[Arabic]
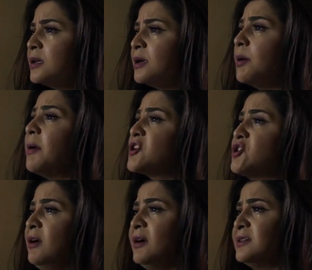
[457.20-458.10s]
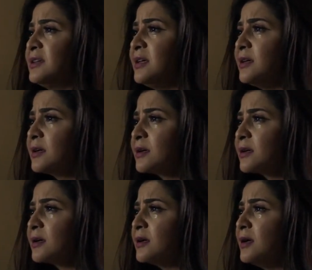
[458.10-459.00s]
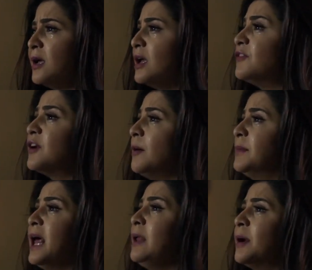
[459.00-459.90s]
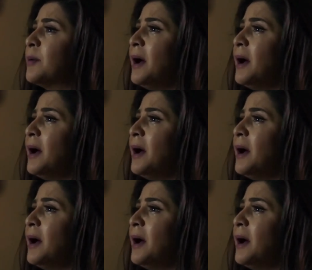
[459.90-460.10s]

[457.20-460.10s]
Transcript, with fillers: يا بابا عشان خاطري افرح من قلبك